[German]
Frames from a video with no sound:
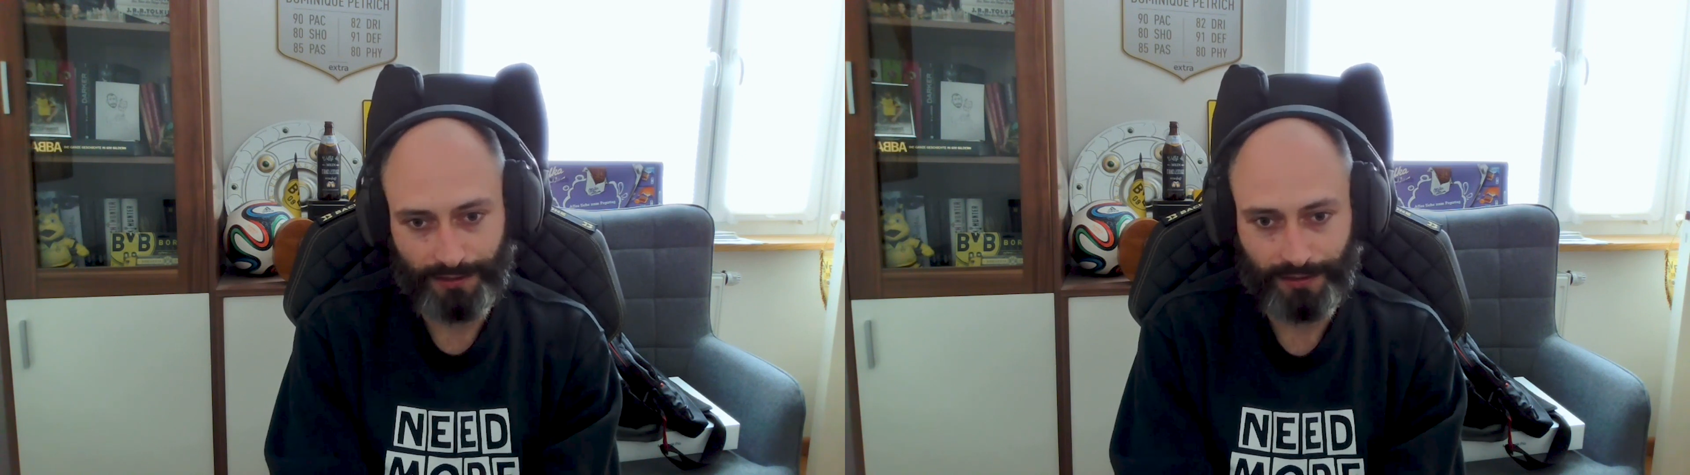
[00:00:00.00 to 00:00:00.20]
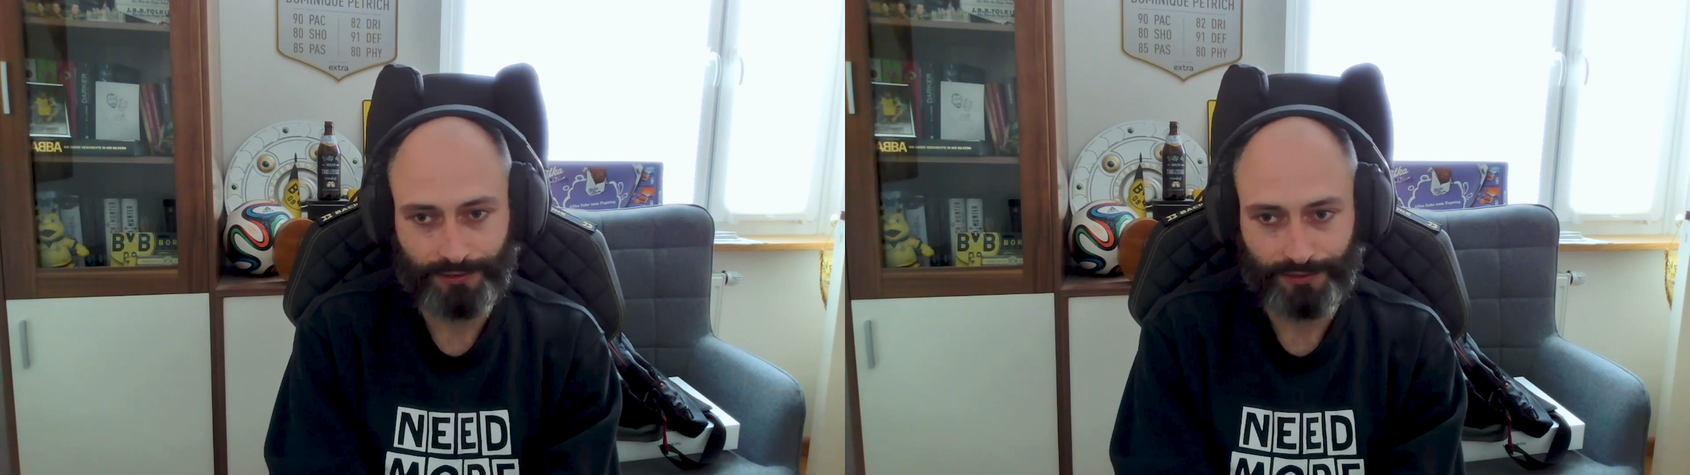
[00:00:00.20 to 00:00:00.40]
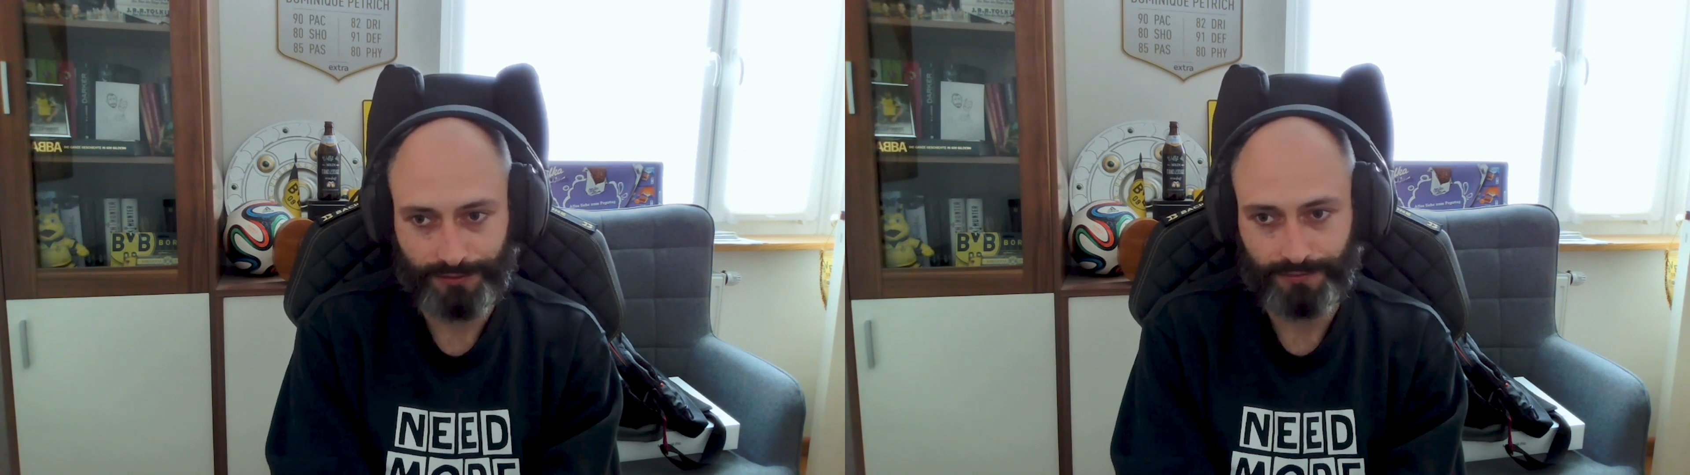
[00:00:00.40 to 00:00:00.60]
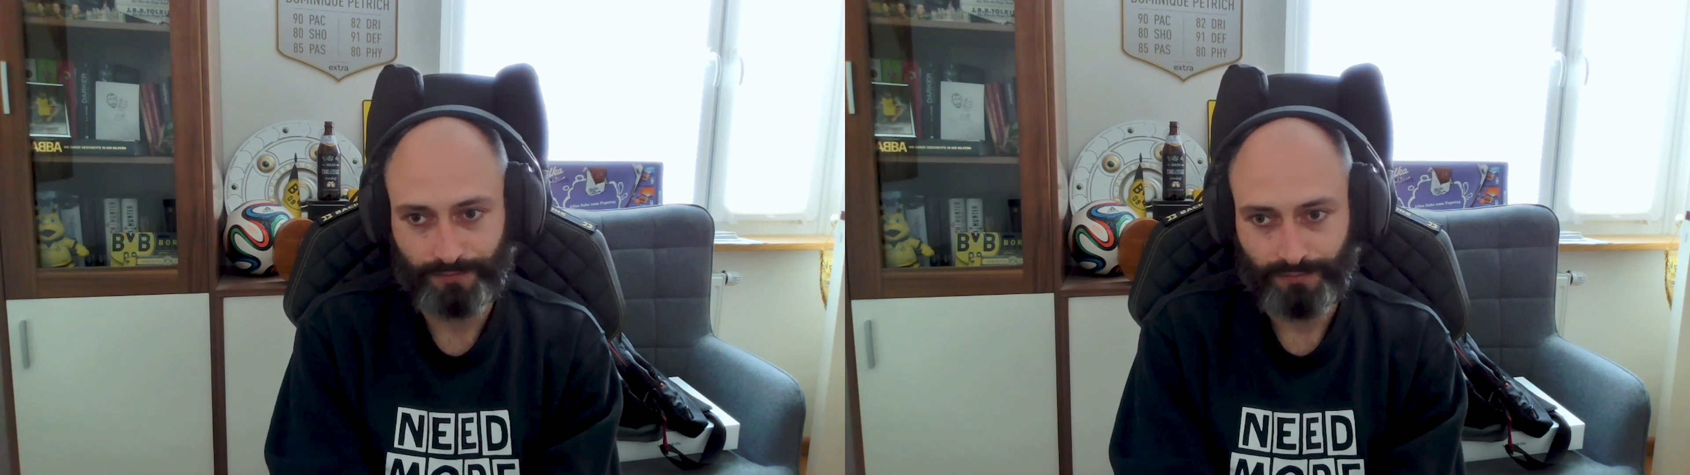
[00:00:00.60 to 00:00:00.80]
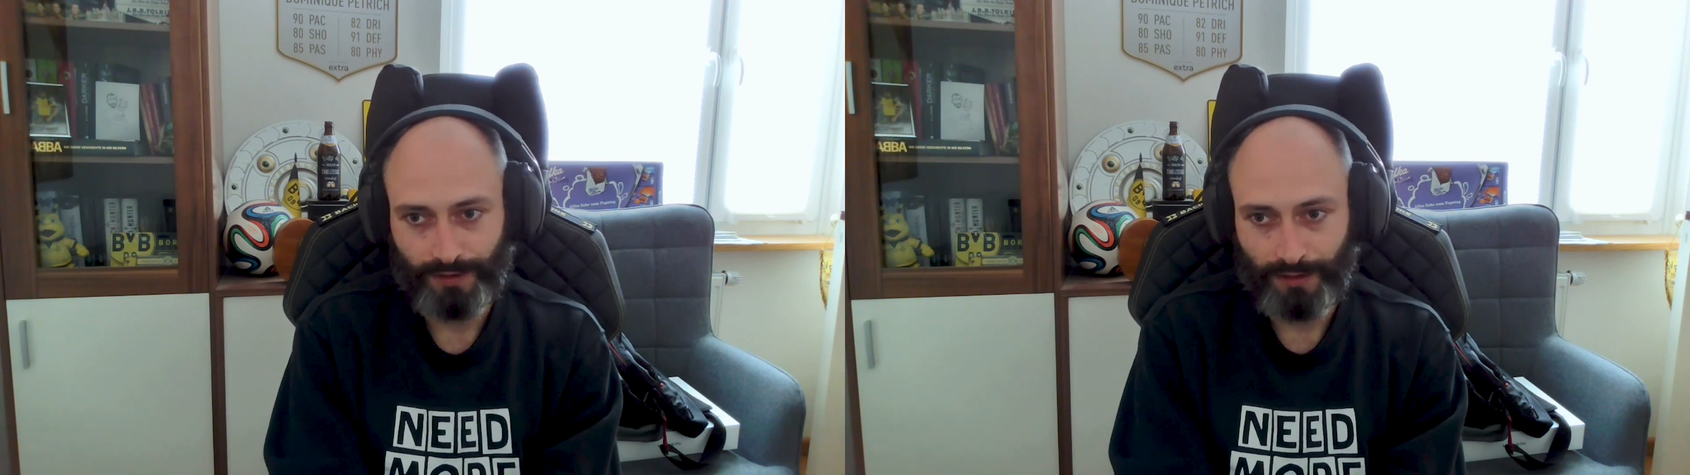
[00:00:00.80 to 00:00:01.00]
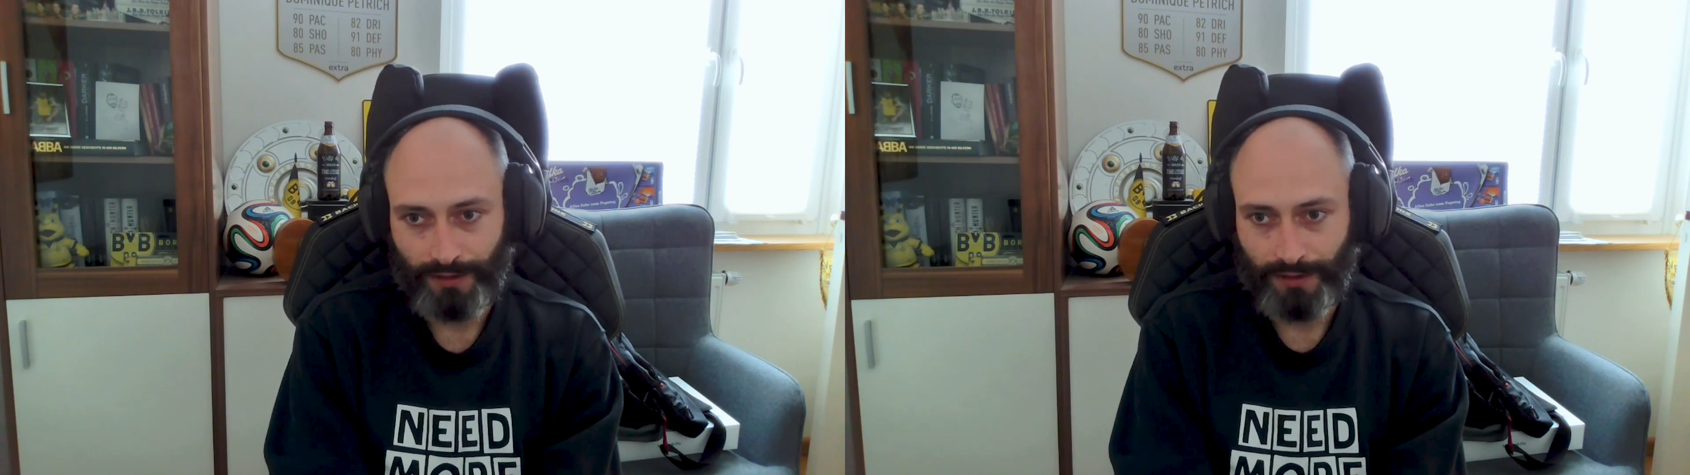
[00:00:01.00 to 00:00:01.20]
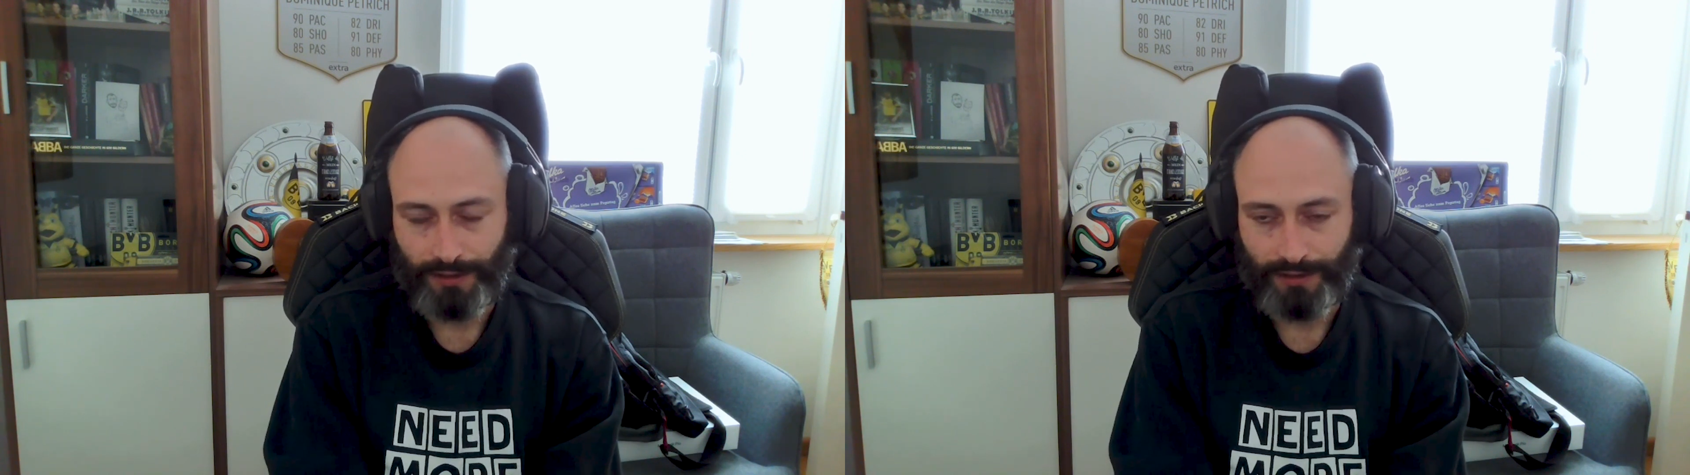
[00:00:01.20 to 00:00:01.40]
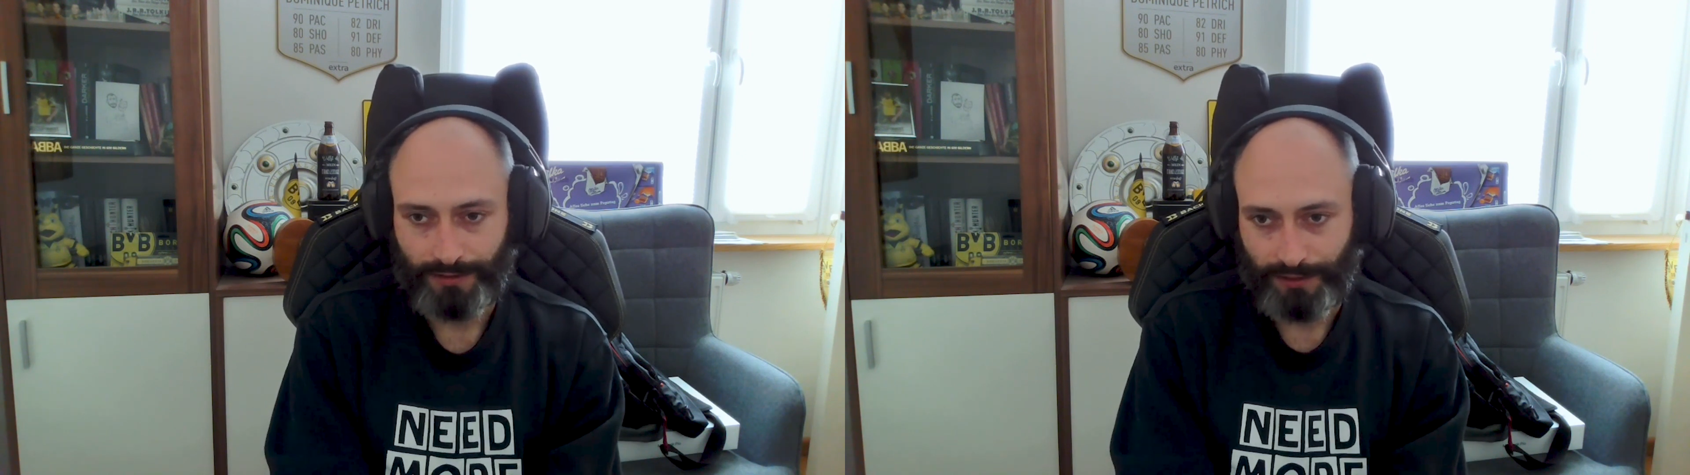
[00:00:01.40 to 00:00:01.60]
also eine
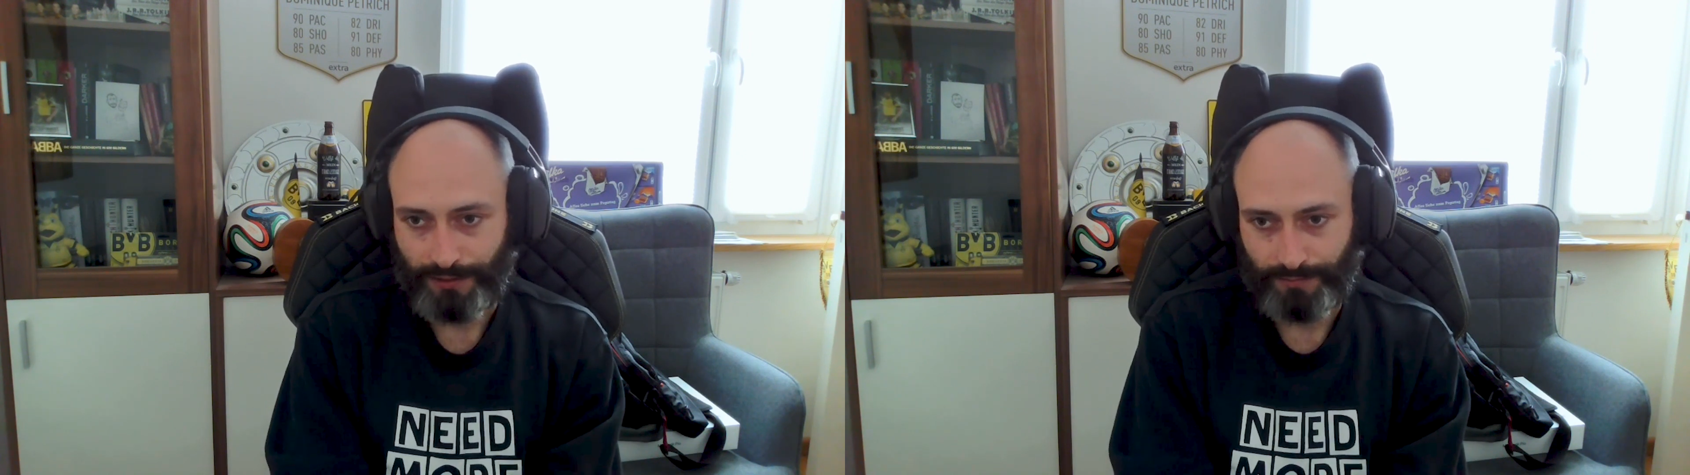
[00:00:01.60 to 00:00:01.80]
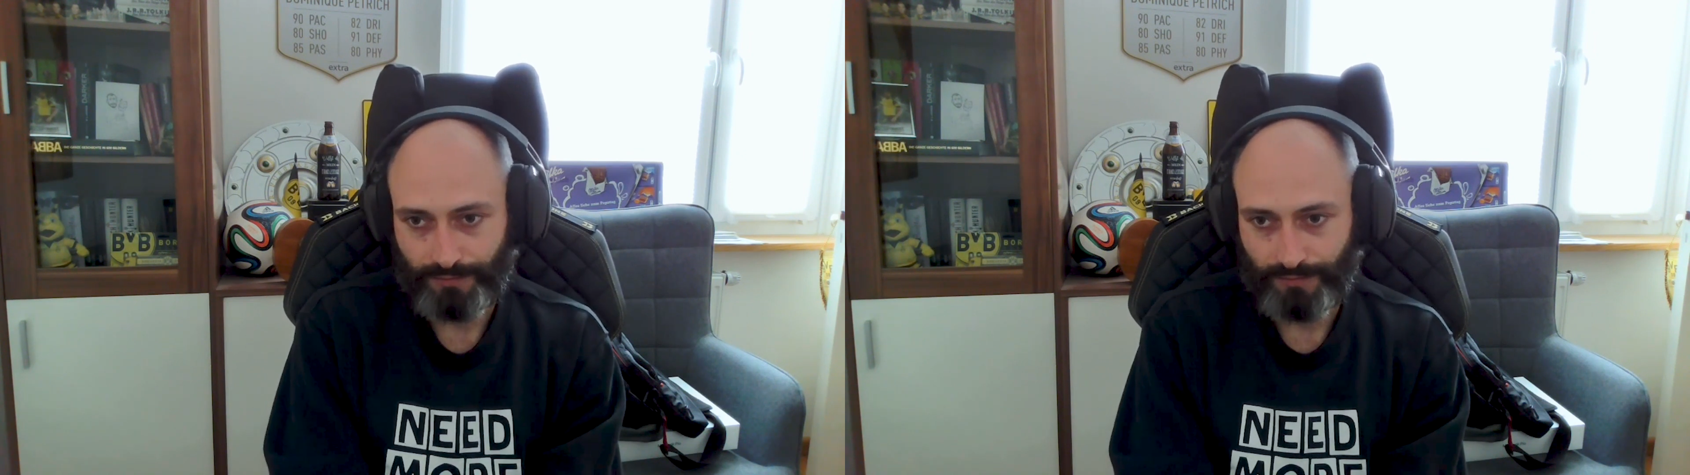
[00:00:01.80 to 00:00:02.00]
äh, ja,